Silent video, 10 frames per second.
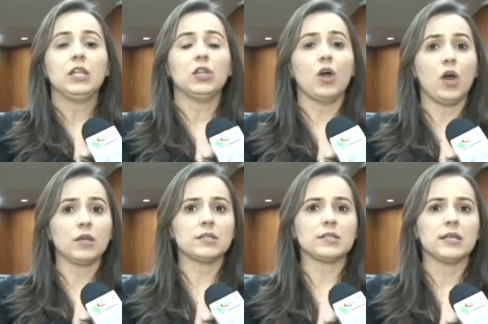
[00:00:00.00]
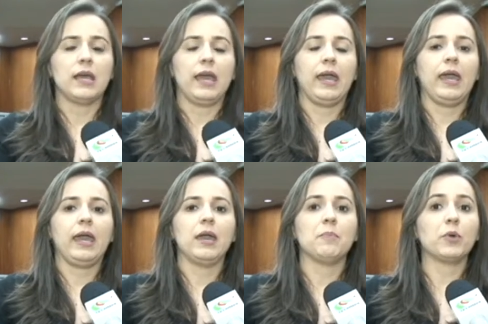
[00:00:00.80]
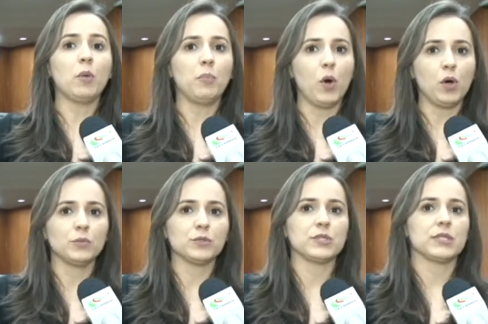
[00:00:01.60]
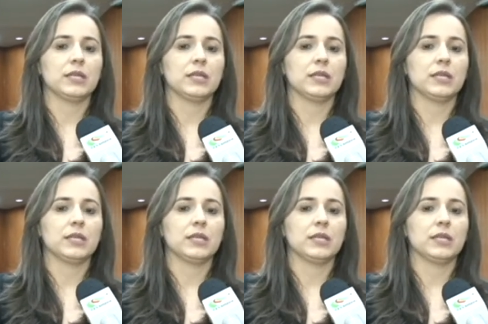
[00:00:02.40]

Nós é, propomos